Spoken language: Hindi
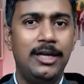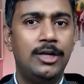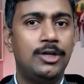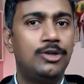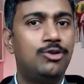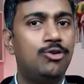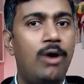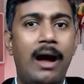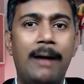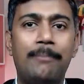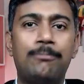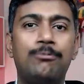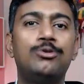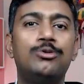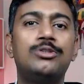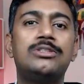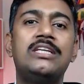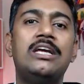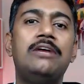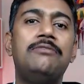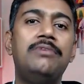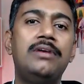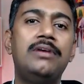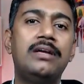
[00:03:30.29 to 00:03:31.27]
तो आपको
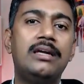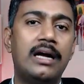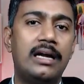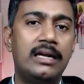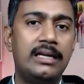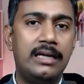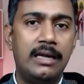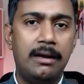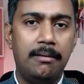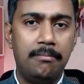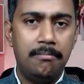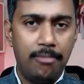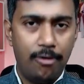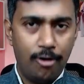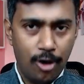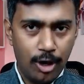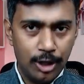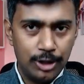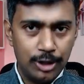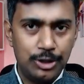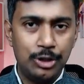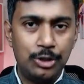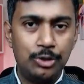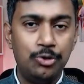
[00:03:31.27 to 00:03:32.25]
सेविंग करना
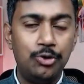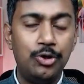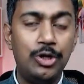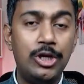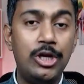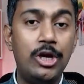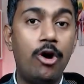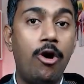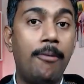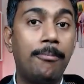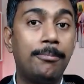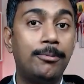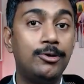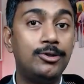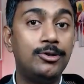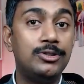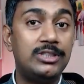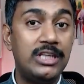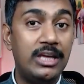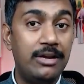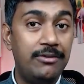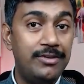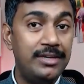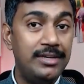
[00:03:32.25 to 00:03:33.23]
बहुत जरूरी है आपको
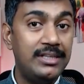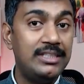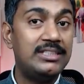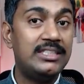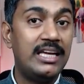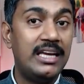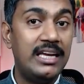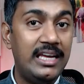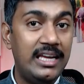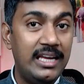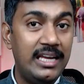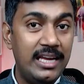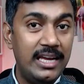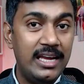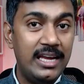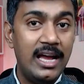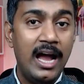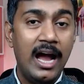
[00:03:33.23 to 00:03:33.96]
सेविंग से ही